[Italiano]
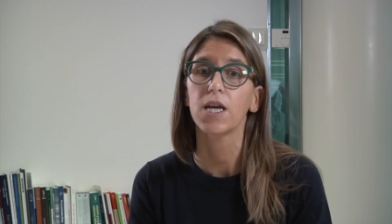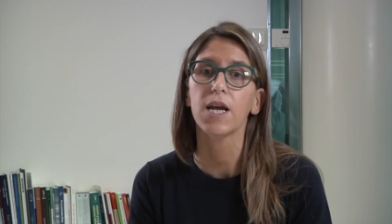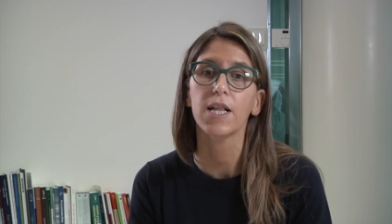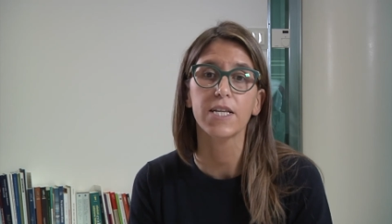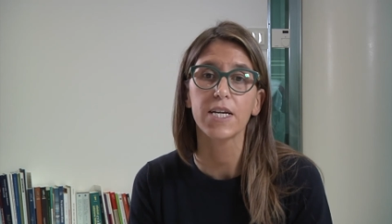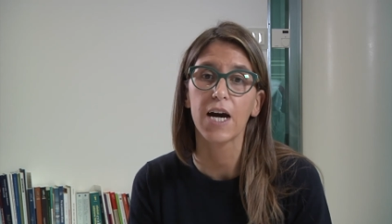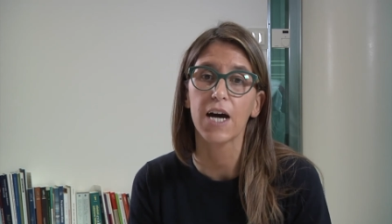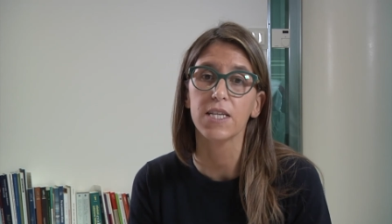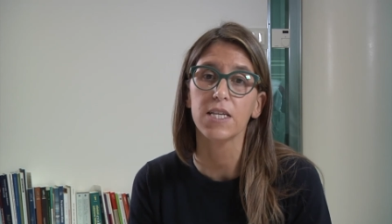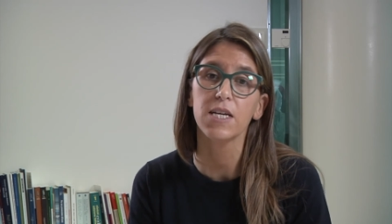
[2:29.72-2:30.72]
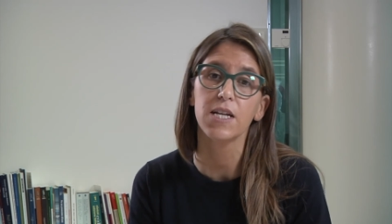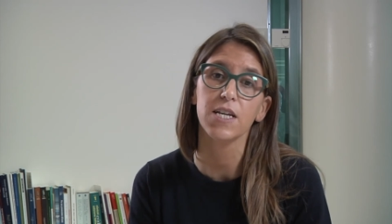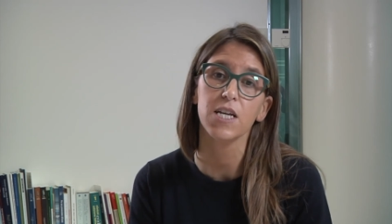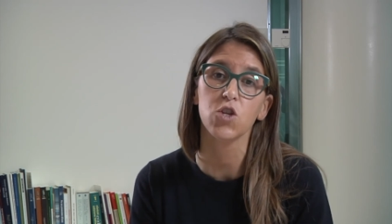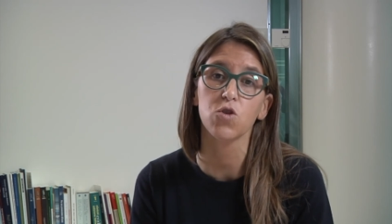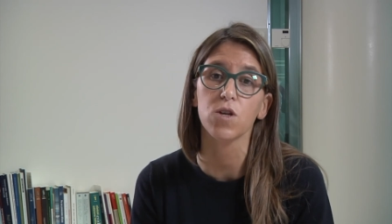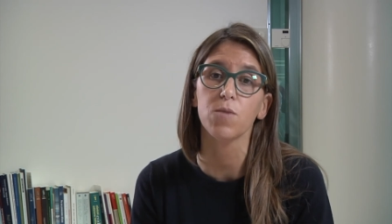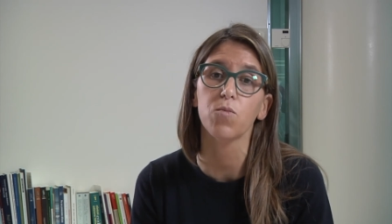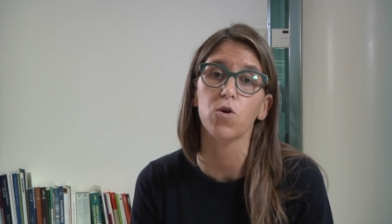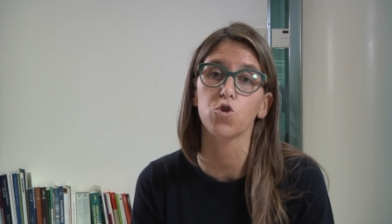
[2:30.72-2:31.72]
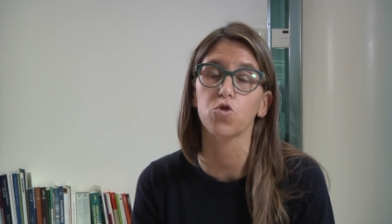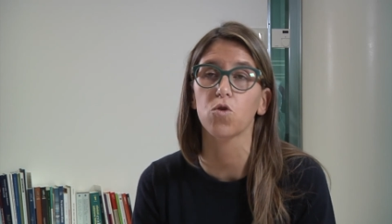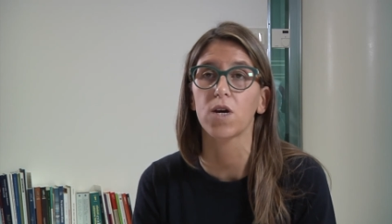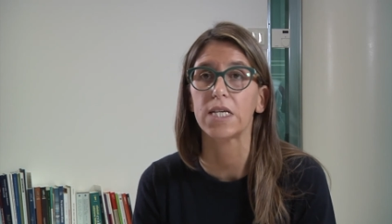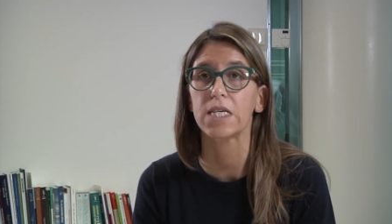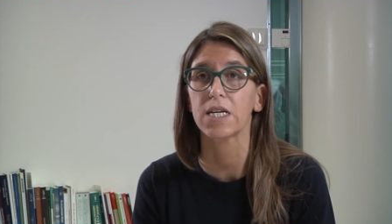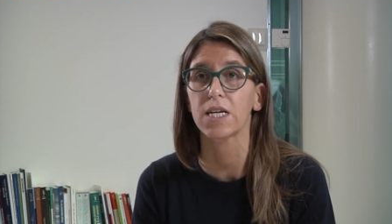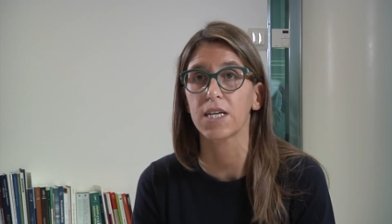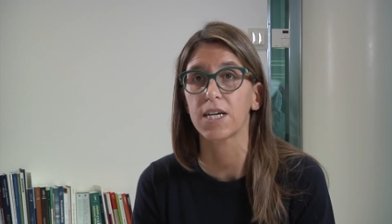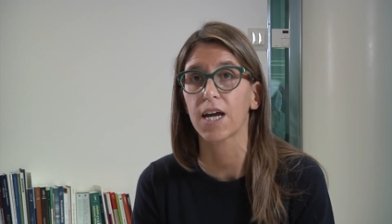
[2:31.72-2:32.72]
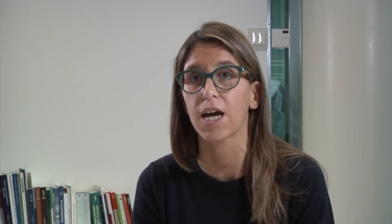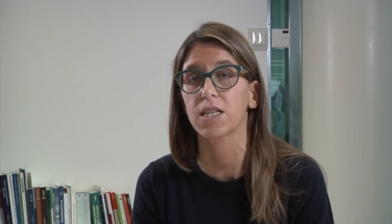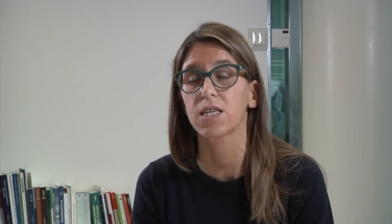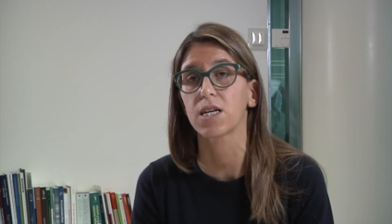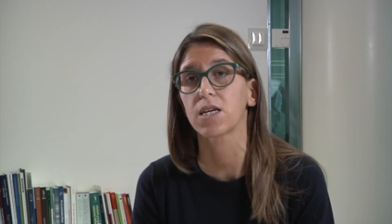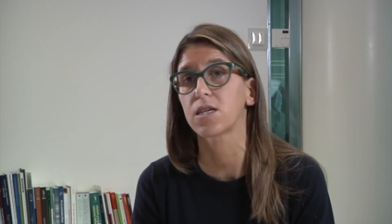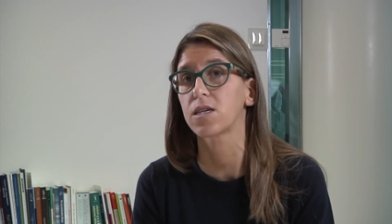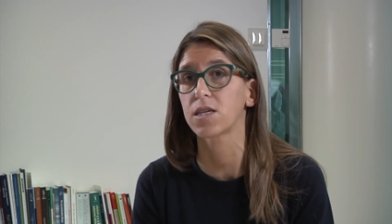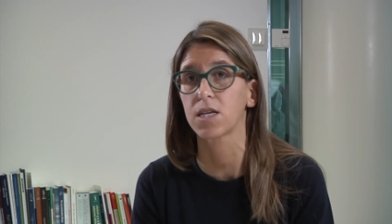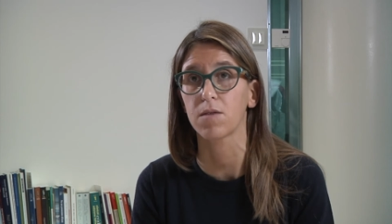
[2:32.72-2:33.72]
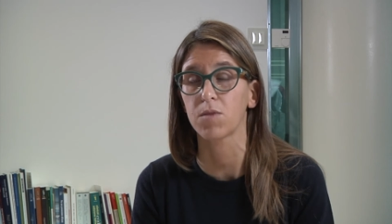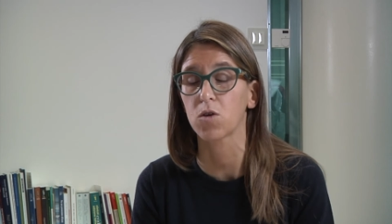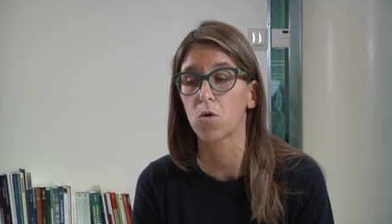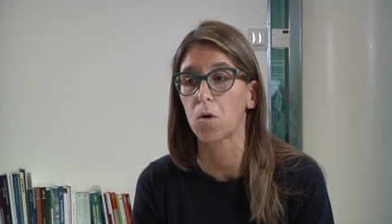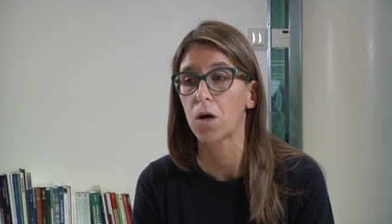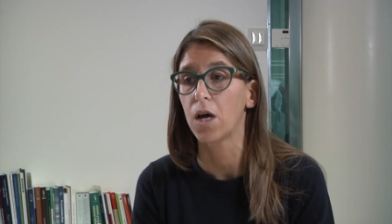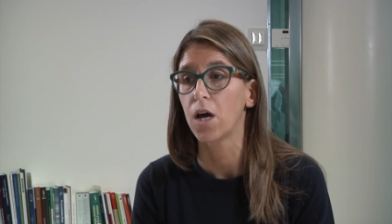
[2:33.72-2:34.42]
In altri casi le reazioni possono essere di carattere sistemico.